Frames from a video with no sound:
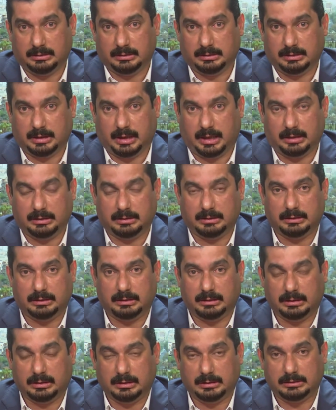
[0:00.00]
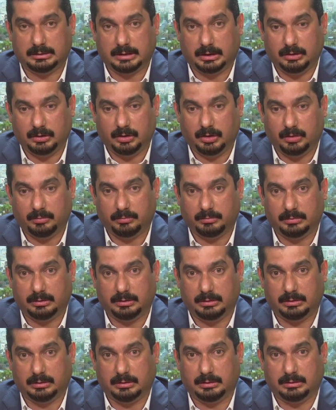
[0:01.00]
يعني انت اليوم
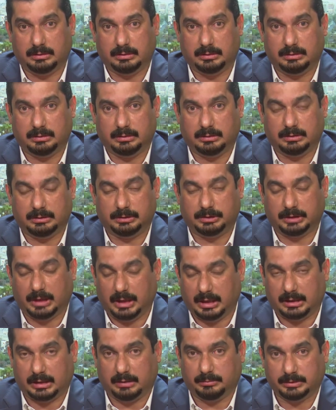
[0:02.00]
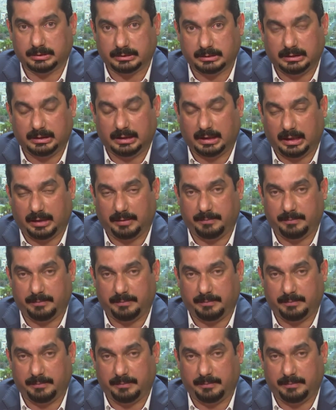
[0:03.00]
الشارع من طلع